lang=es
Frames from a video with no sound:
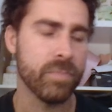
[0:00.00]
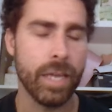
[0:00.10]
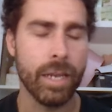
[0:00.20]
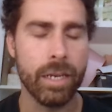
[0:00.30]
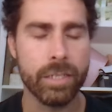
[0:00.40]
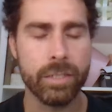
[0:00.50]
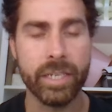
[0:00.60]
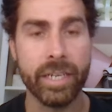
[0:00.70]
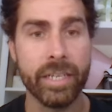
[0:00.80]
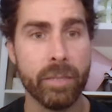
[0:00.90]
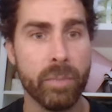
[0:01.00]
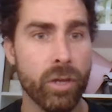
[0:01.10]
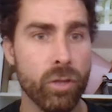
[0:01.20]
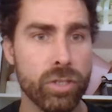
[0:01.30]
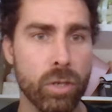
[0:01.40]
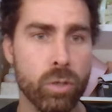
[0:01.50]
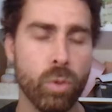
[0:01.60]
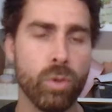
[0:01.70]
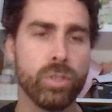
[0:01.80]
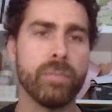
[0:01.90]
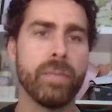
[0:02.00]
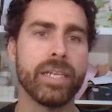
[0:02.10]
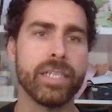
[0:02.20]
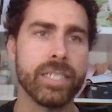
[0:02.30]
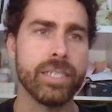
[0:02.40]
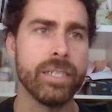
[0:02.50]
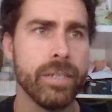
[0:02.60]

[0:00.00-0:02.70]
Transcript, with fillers: en el siguiente periodo hasta los Juegos de París.